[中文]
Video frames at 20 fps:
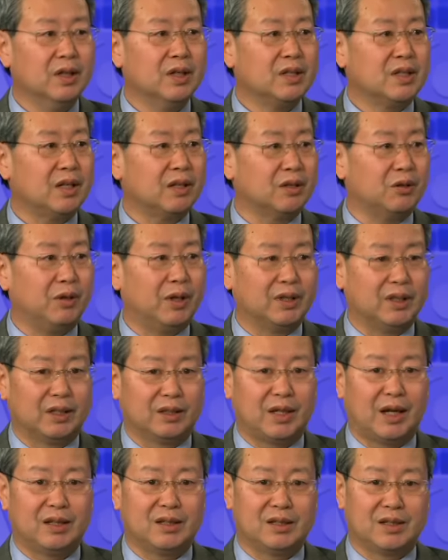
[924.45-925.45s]
这样的话呢，
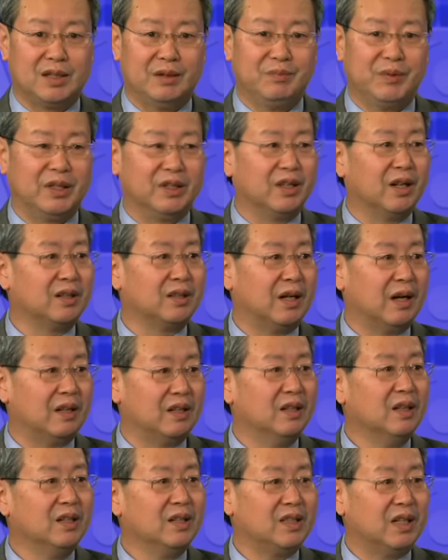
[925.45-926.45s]
它的成本当
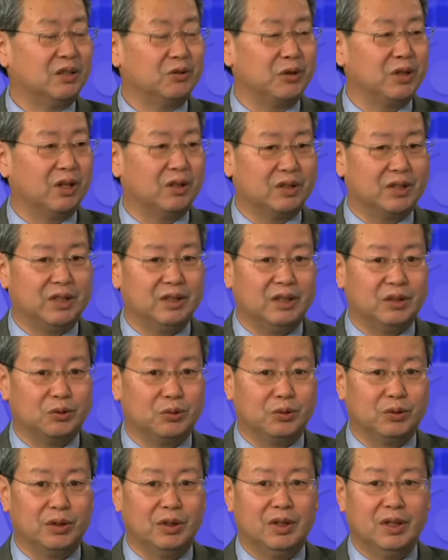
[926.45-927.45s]
然相对要低得
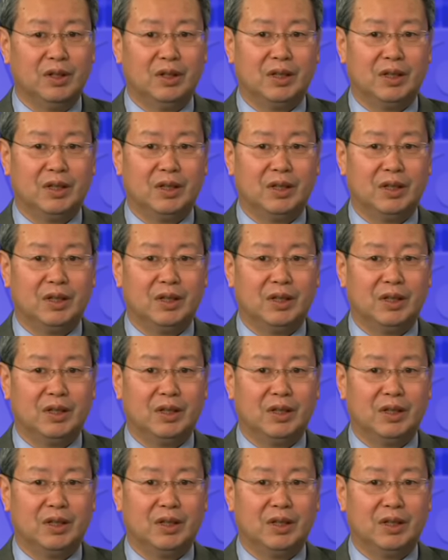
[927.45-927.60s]
多。